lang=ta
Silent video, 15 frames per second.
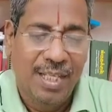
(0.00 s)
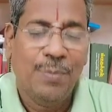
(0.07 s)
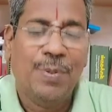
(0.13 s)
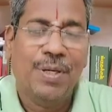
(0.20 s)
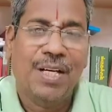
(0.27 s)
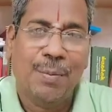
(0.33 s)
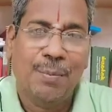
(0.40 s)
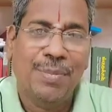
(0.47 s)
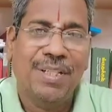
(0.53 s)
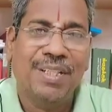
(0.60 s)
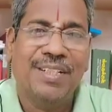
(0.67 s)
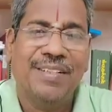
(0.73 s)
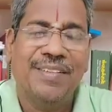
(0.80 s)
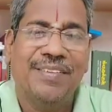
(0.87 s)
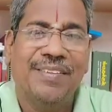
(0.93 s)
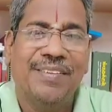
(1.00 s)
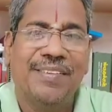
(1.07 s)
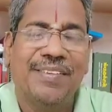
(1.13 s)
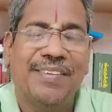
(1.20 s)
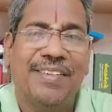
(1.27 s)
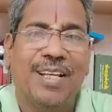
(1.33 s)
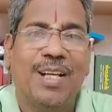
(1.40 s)
இப்போ கம்பர்
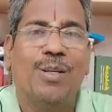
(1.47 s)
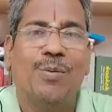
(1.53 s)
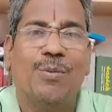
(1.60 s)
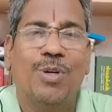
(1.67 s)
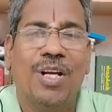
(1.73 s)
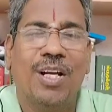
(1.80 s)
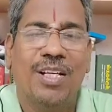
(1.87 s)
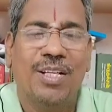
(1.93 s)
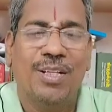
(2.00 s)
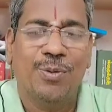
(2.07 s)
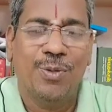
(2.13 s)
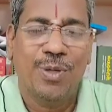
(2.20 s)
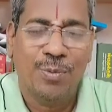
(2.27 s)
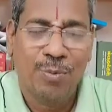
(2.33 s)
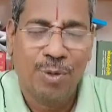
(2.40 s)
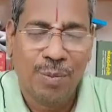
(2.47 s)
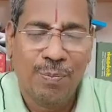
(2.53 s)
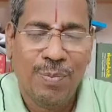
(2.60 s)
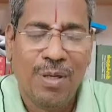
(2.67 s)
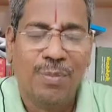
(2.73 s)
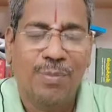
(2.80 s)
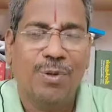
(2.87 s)
தனக்கு முன்னாடி இருக்கக்கூடிய மூல
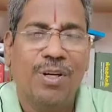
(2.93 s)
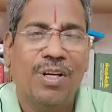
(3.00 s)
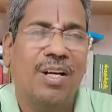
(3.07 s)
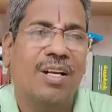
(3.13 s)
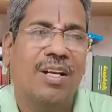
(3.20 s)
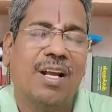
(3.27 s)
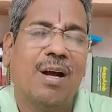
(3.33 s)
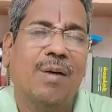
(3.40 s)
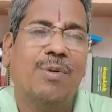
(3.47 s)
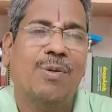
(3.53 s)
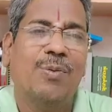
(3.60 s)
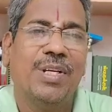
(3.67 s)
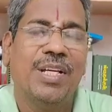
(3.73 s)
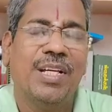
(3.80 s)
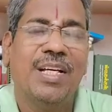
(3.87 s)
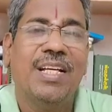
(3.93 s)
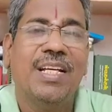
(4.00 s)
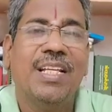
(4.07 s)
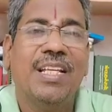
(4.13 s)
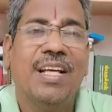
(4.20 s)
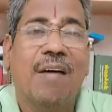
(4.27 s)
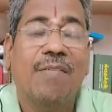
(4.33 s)
பரம்பொருளான ராமனுடைய
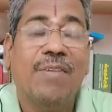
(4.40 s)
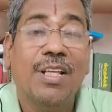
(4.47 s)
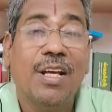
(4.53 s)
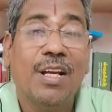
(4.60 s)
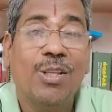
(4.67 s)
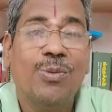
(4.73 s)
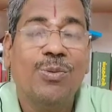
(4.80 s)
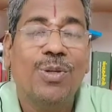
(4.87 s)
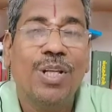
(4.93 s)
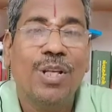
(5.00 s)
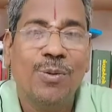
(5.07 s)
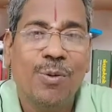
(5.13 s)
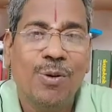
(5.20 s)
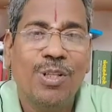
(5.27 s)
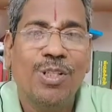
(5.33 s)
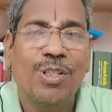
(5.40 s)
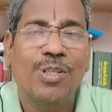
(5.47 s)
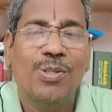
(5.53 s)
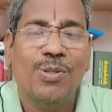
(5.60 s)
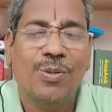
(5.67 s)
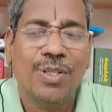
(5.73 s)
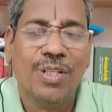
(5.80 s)
இந்த அவதாரத்தினுடைய
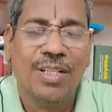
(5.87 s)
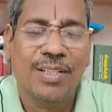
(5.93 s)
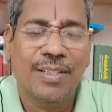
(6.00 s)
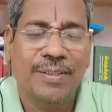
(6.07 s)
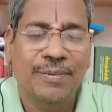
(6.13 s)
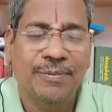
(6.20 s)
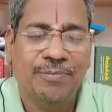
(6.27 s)
நோக்கத்தையும் சொல்கிறாரு